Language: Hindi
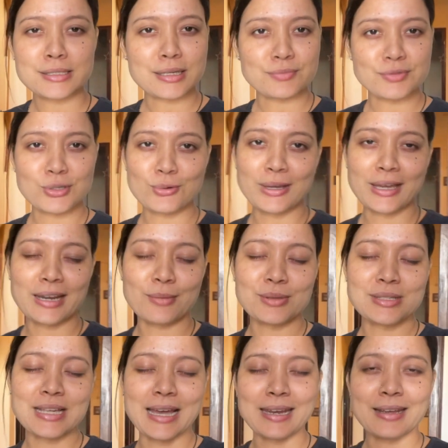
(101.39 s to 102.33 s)
सब्जी
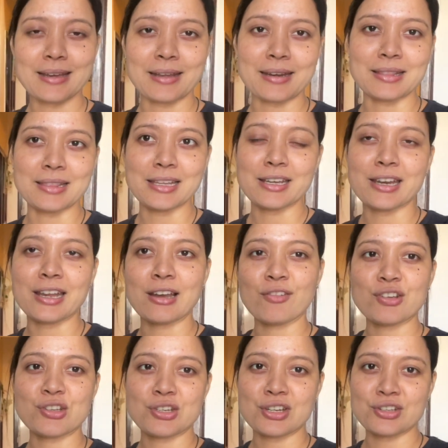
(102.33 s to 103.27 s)
वगैरह भी सारी खरीद ली
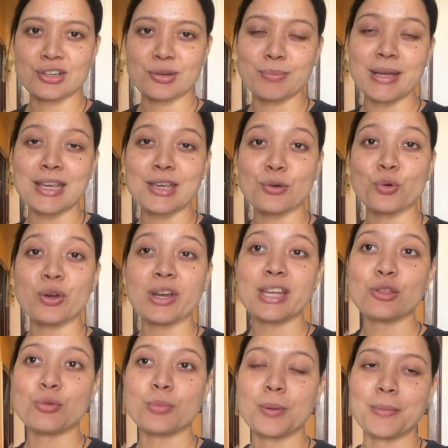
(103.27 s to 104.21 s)
रेलवे स्टेशन में क्यों
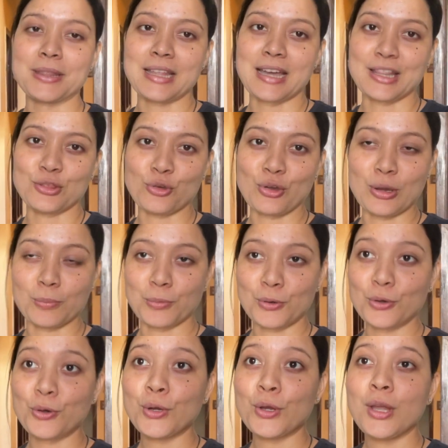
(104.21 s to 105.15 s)
गई तो मैं बताती हूँ आपको